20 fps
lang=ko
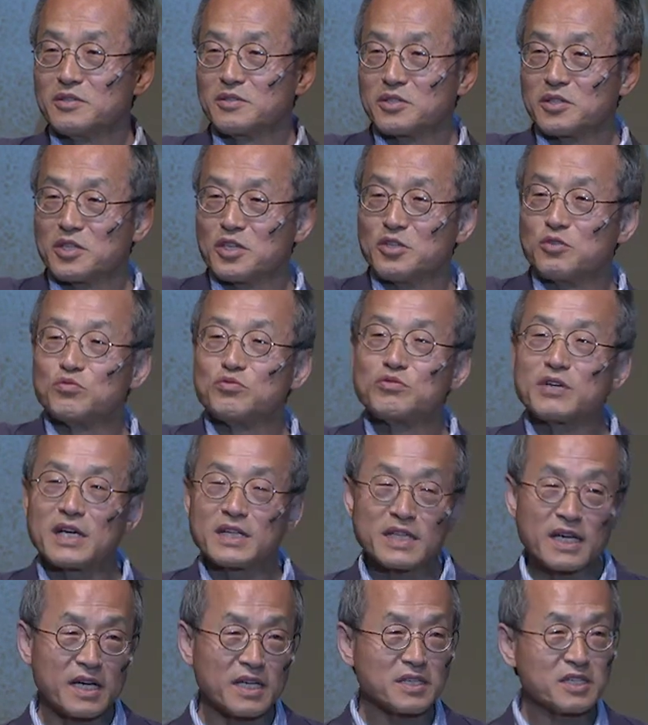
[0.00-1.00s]
기후가
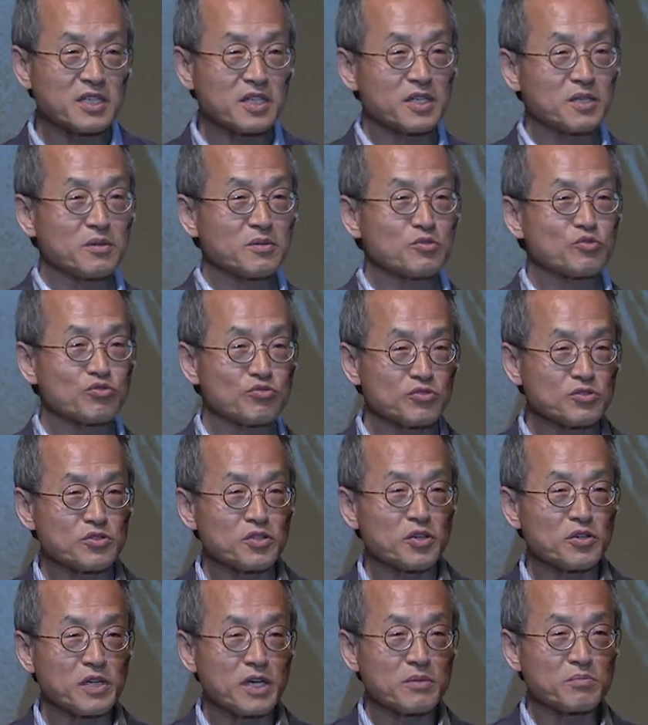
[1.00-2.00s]
나한테 주는
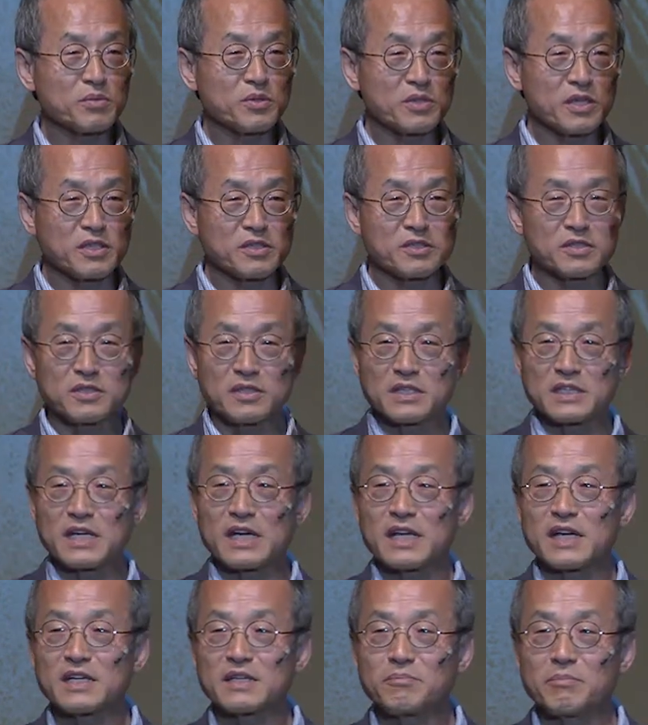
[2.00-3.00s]
영향보다는
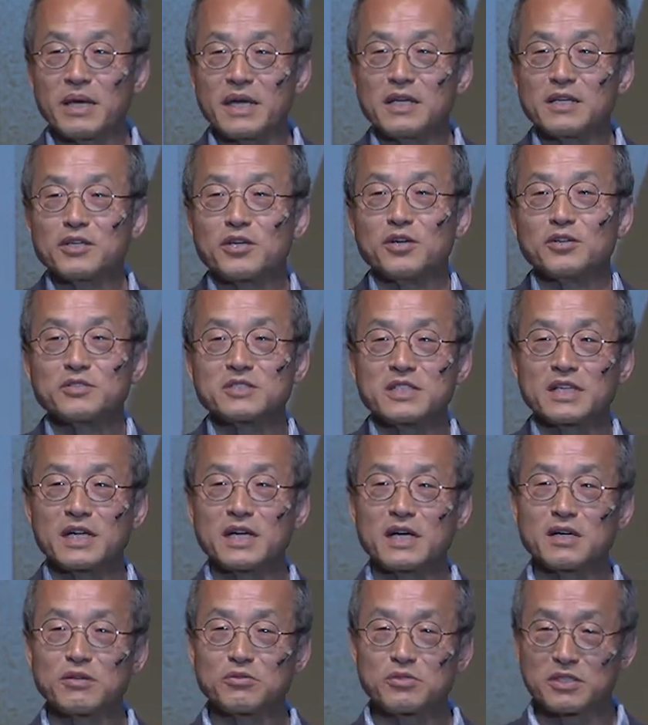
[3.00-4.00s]
나랑 매일
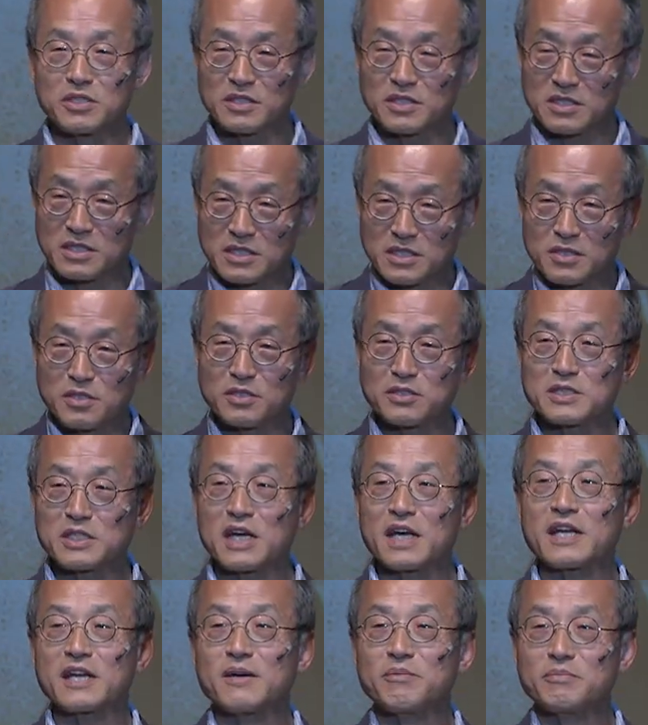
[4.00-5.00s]
경쟁하고 있는
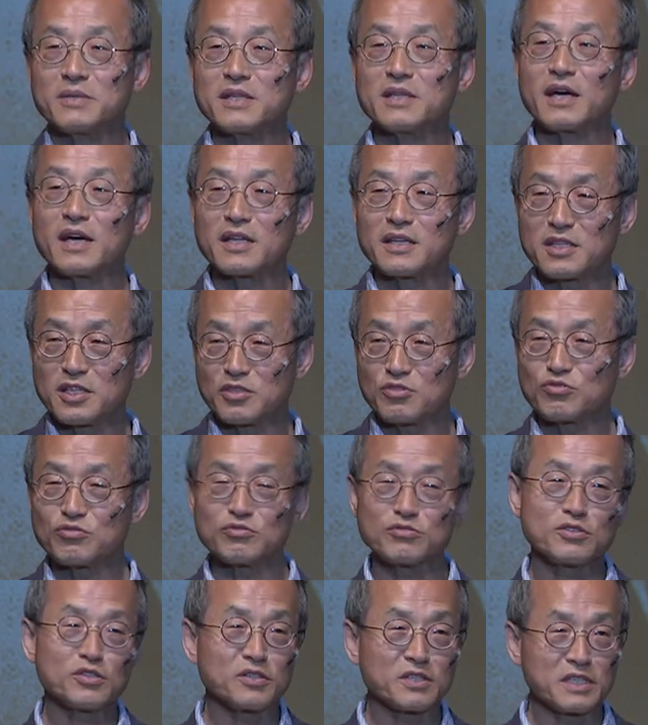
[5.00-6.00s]
사람이 나한테
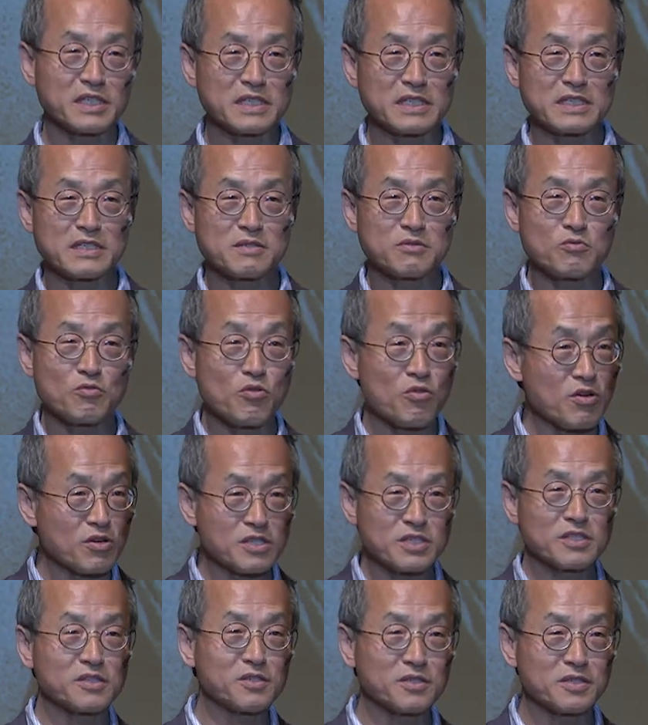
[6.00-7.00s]
주는 영향이
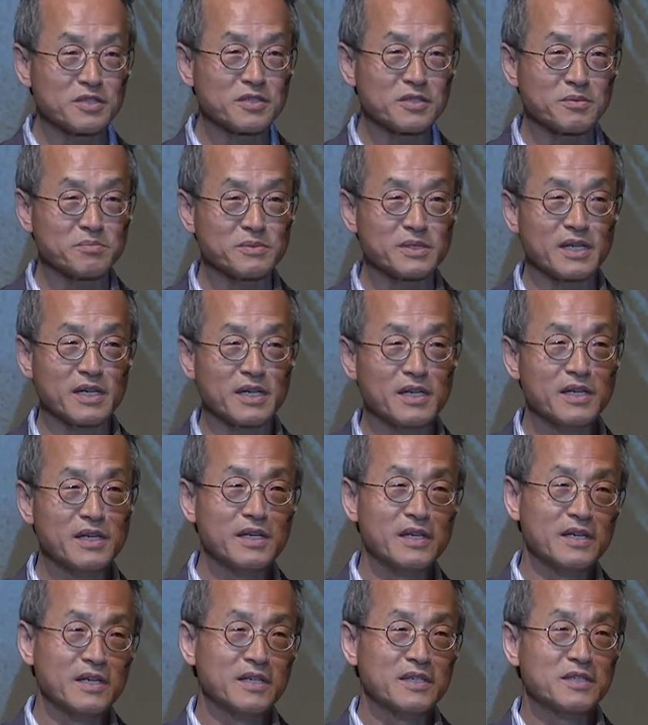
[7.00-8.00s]
훨씬 더 큰 겁니다.
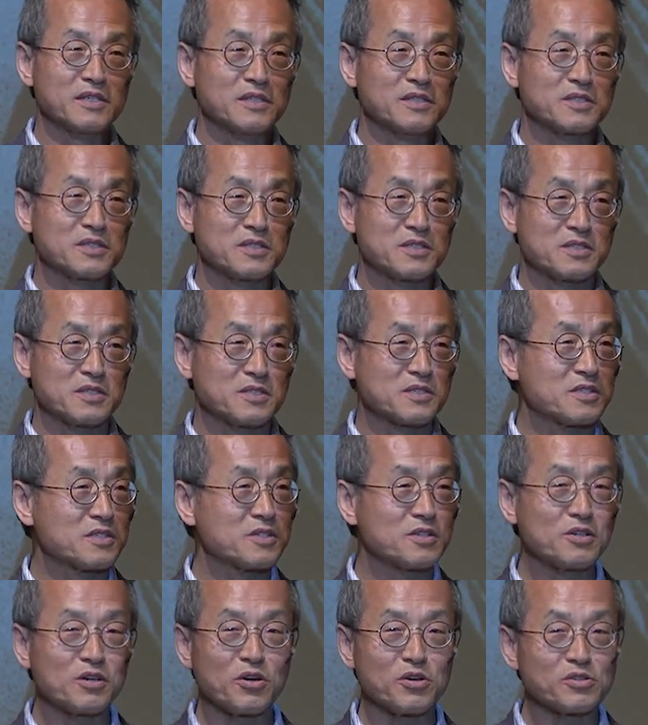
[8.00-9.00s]

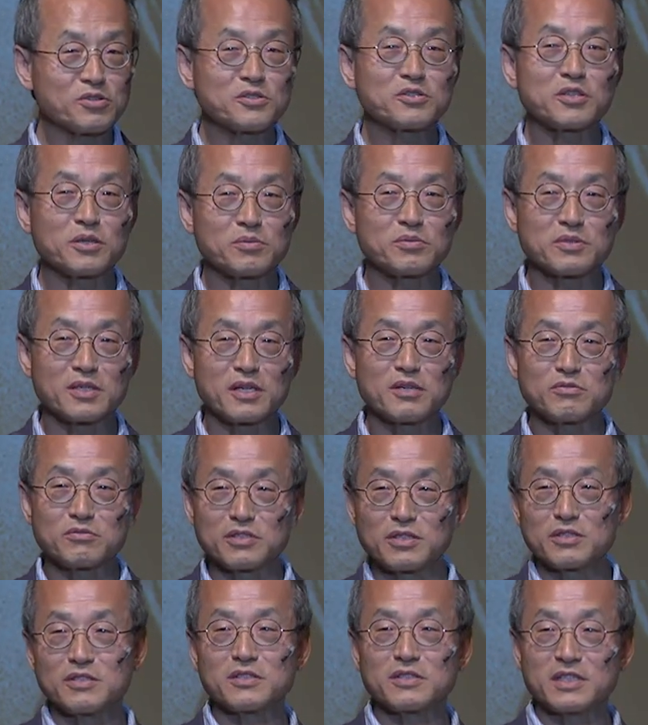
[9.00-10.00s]
그 어느 때보다
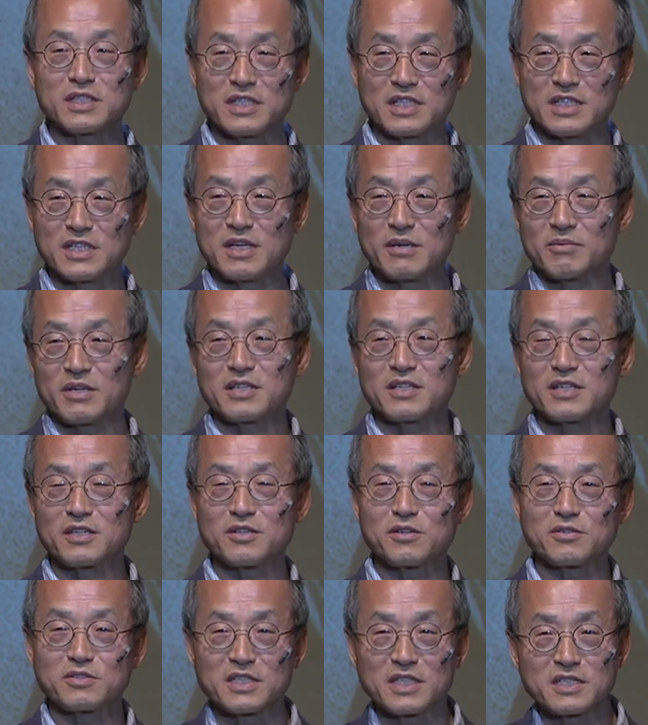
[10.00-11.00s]
우리는 기가 막힌
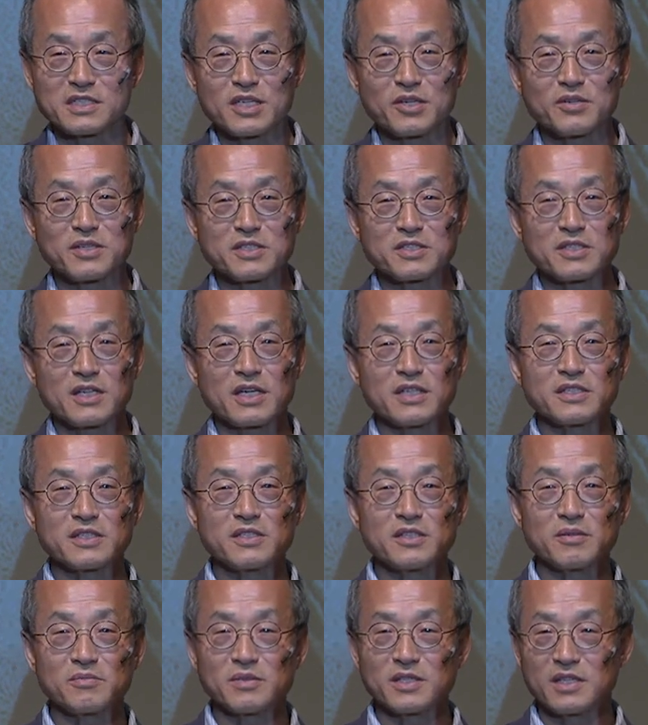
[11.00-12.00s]
경쟁 사회에서 살기
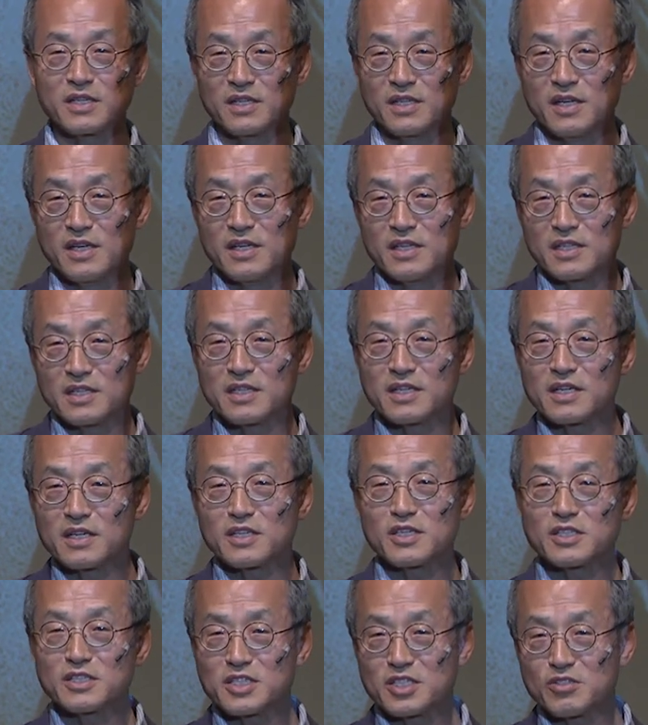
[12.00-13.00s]
때문에
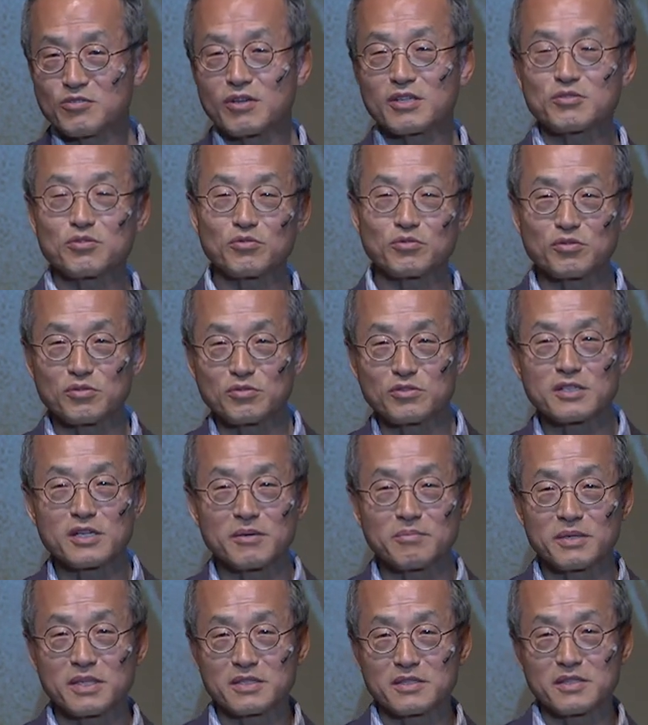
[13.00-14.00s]
인간의 진화 속도는
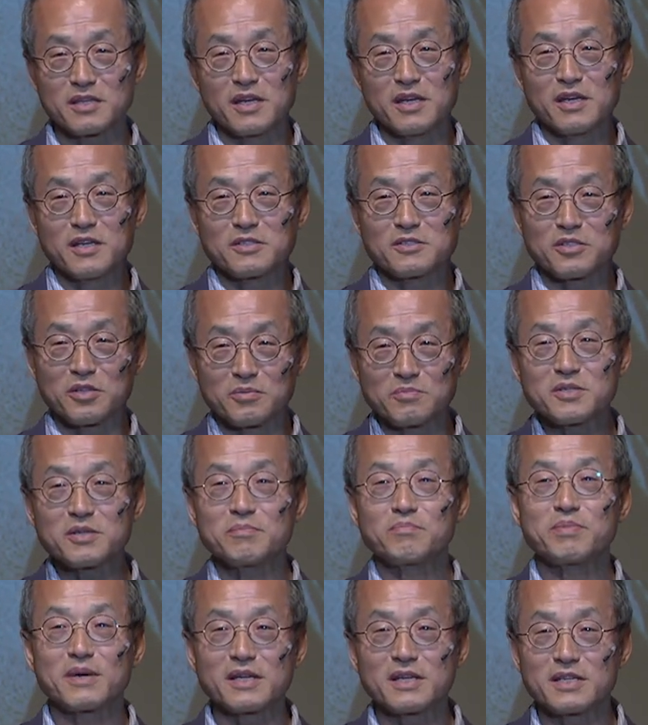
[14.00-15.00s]
아마
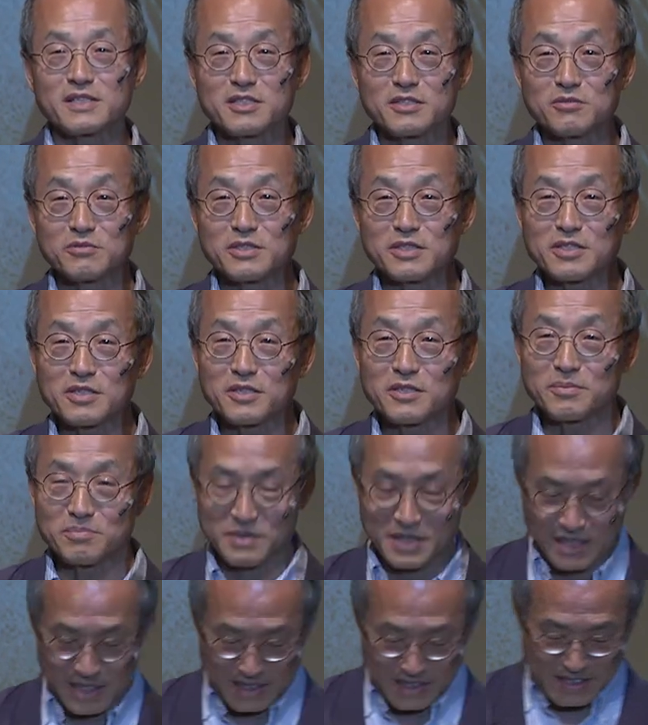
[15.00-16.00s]
점점 빨라지고 있을
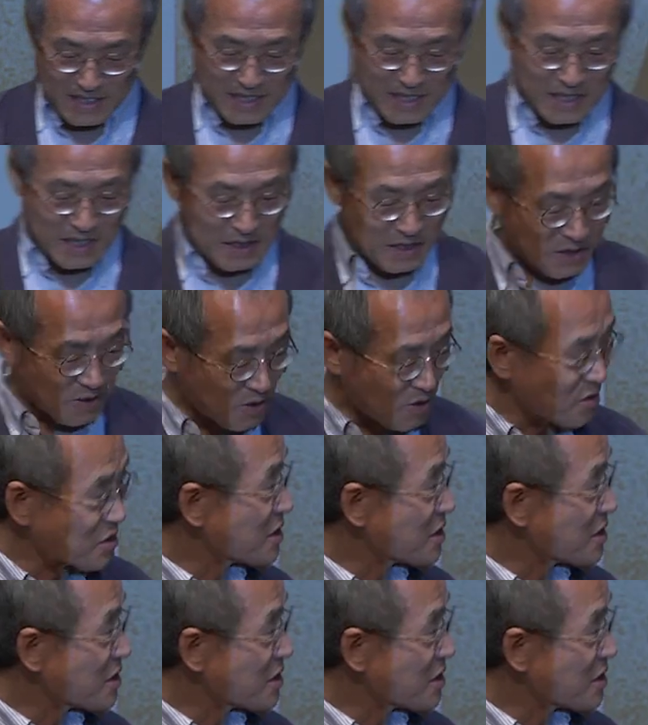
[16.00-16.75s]
겁니다. 그런